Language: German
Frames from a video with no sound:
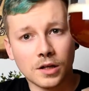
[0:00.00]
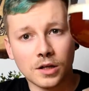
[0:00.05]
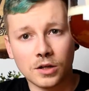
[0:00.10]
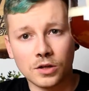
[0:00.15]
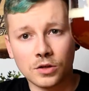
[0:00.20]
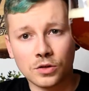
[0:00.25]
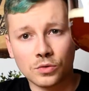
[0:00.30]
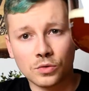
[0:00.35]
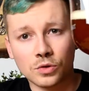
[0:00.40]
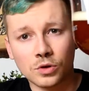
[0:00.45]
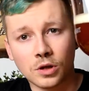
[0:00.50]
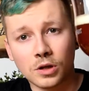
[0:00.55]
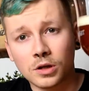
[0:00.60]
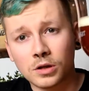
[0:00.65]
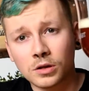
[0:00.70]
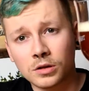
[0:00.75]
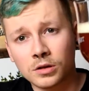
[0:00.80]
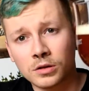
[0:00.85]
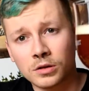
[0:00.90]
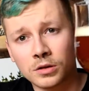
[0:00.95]
In,
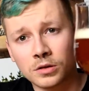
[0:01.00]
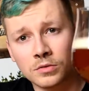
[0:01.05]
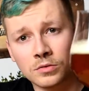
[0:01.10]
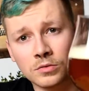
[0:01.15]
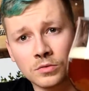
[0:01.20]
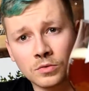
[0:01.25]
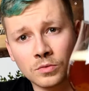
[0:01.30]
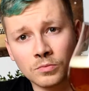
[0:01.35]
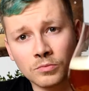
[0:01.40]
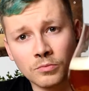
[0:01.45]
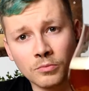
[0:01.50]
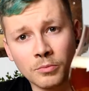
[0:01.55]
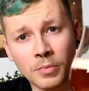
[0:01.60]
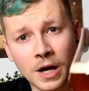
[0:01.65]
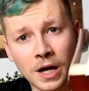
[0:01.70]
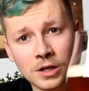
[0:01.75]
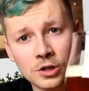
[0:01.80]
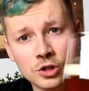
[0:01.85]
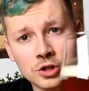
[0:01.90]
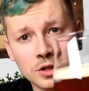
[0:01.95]
ja, einen
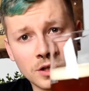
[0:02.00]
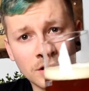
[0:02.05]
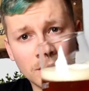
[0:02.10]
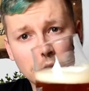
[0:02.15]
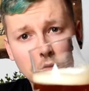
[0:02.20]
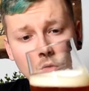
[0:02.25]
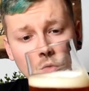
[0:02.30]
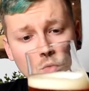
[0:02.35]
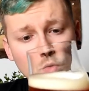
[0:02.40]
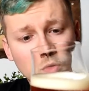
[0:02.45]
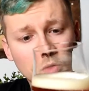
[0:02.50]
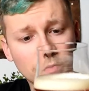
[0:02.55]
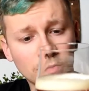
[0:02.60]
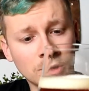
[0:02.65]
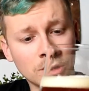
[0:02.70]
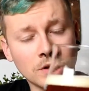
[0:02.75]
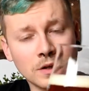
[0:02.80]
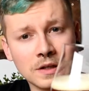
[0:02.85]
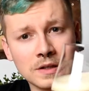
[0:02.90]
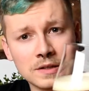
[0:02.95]
Bernsteinton
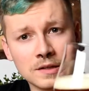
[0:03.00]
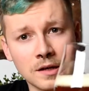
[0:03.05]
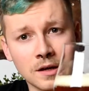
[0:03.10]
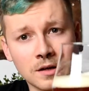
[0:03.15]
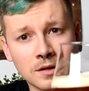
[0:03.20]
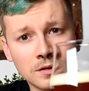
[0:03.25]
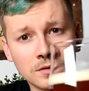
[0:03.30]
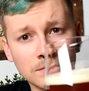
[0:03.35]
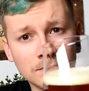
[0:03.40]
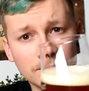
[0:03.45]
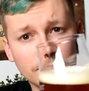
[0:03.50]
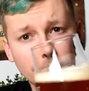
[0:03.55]
würde ich sagen.